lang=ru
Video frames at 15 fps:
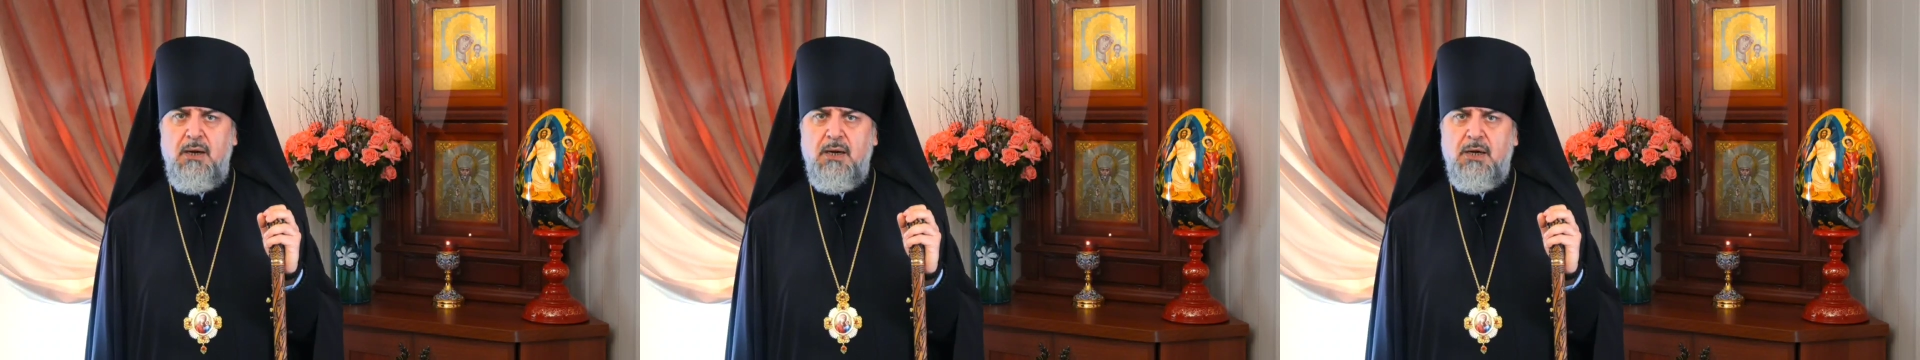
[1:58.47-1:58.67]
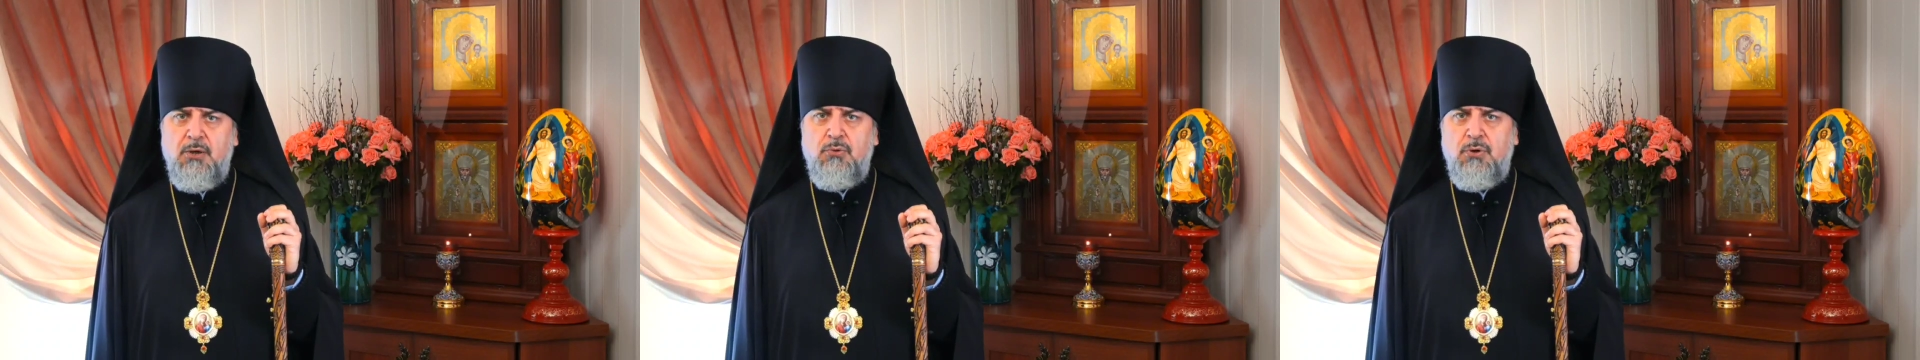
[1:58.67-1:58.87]

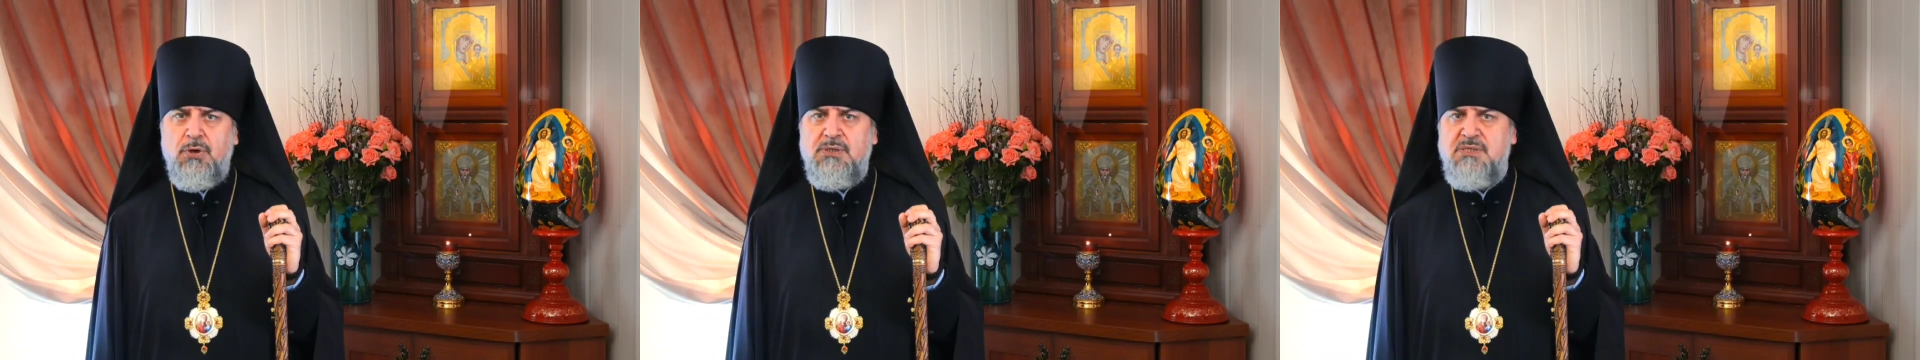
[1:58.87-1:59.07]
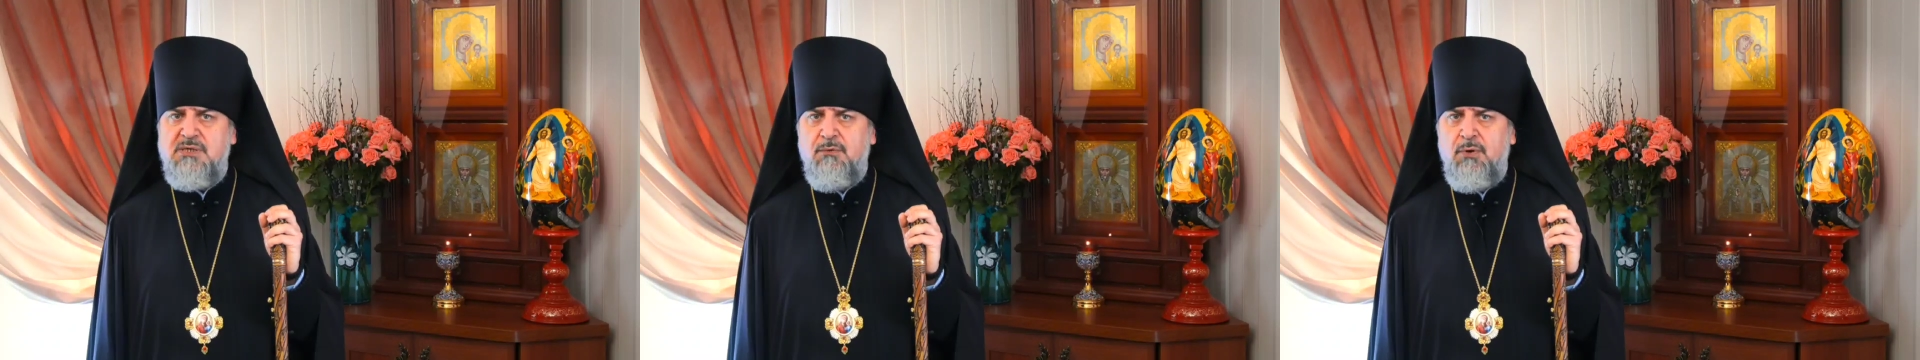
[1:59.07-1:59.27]

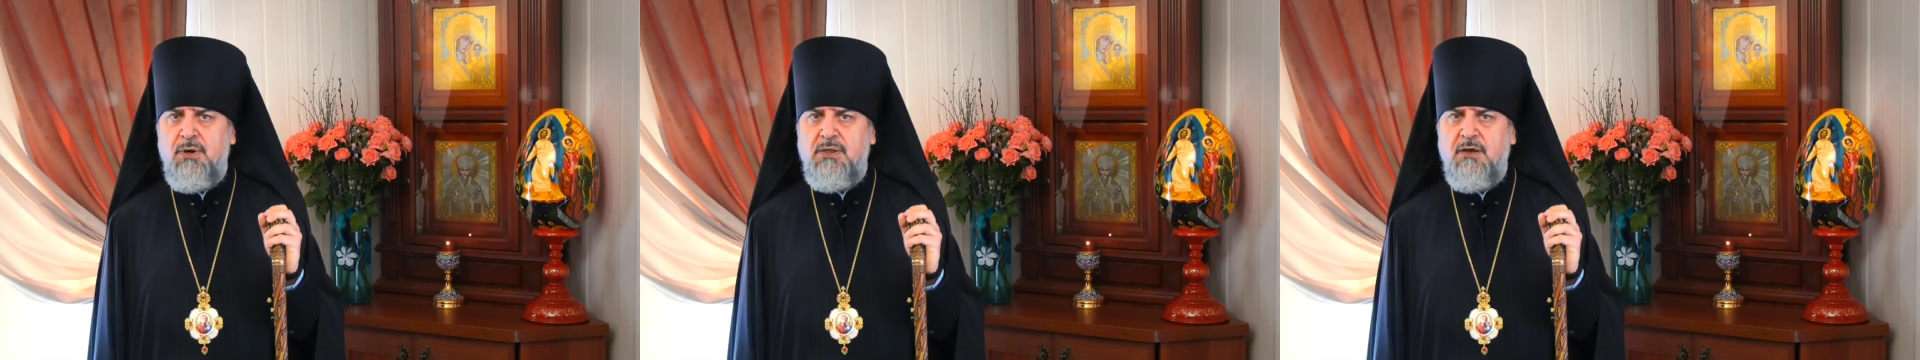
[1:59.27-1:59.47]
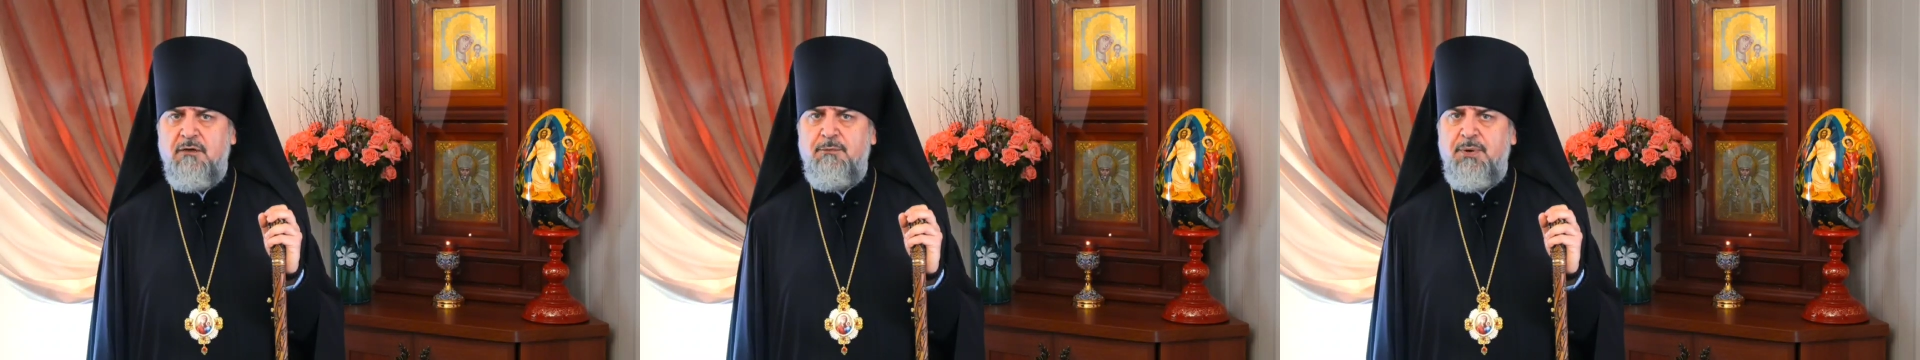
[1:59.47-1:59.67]
которые
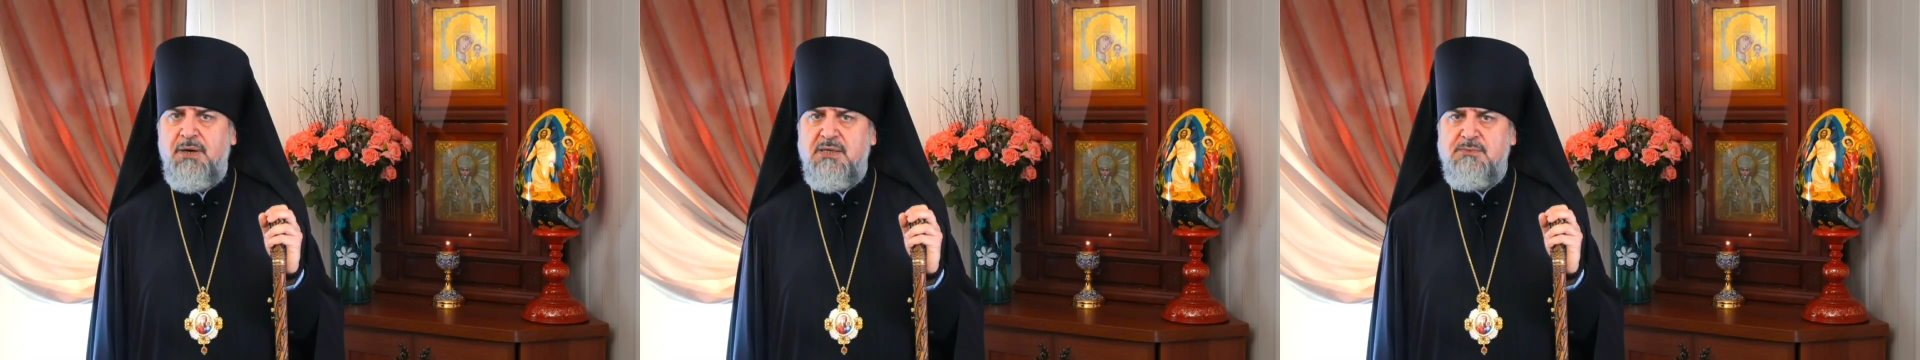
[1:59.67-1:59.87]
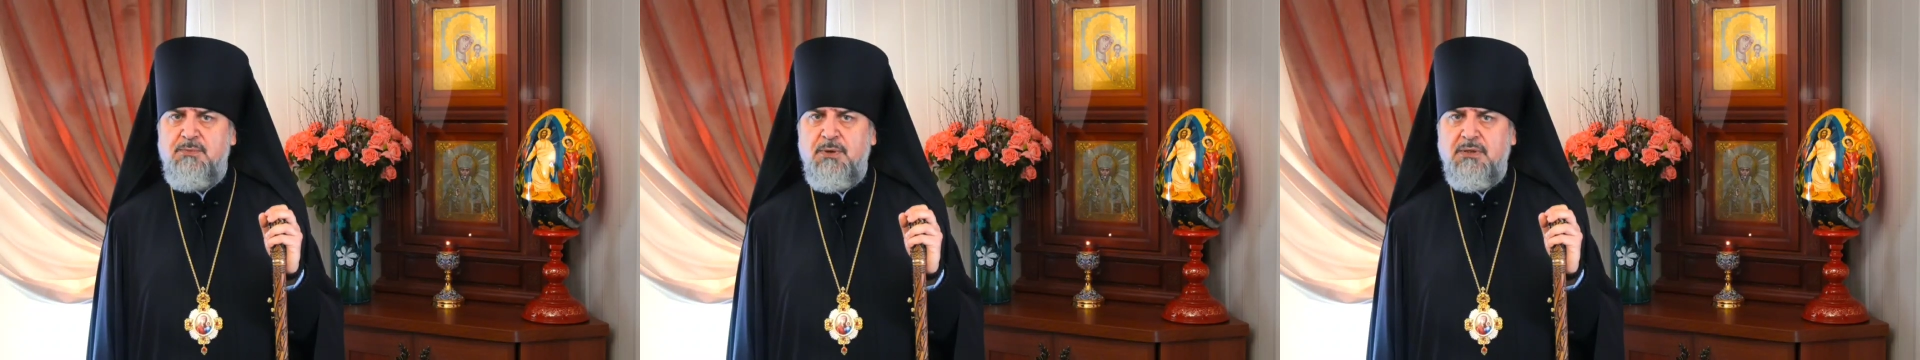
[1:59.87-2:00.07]
сегодня в
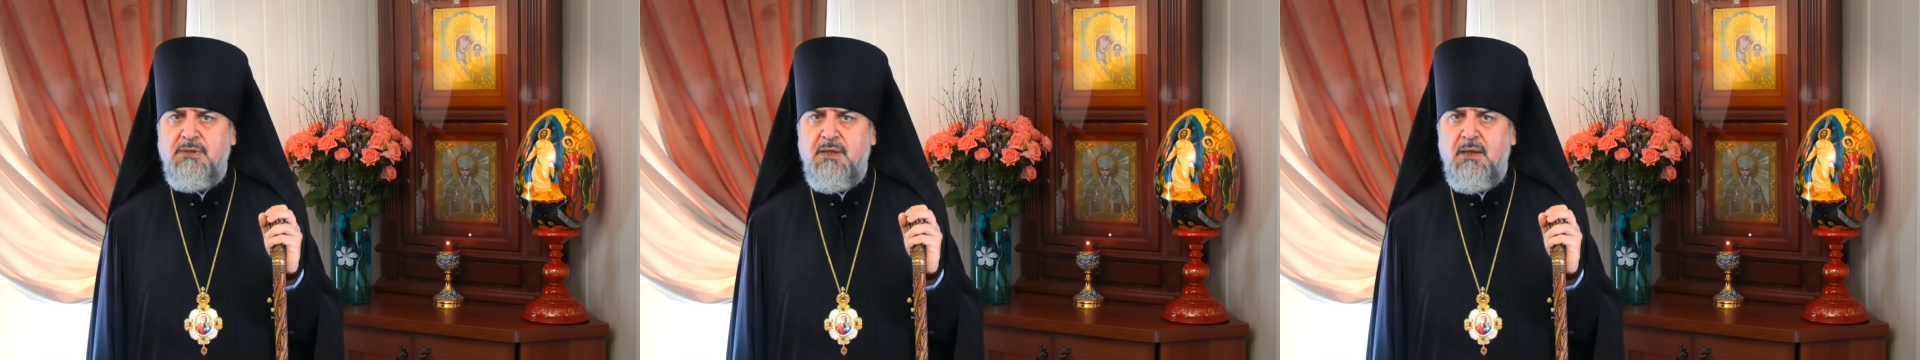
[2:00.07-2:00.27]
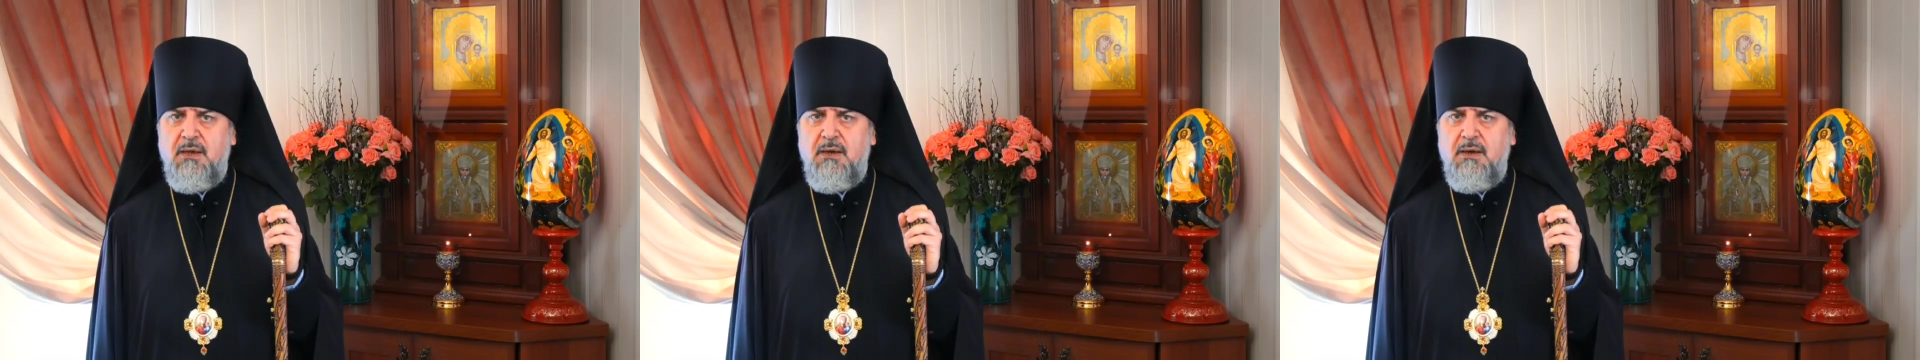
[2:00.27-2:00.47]

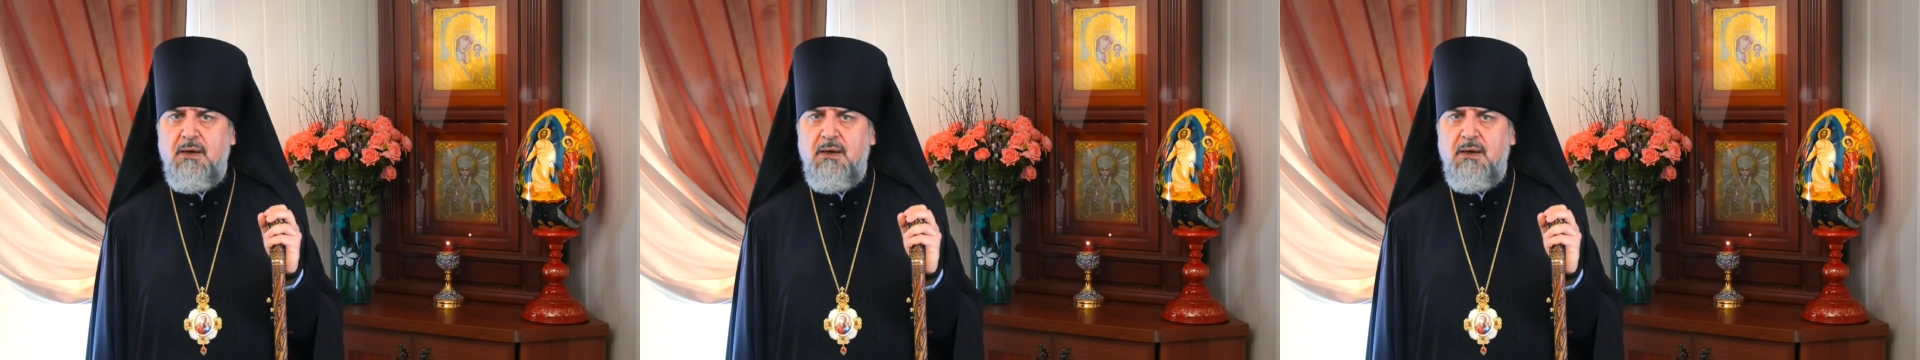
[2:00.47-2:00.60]
преизбытке,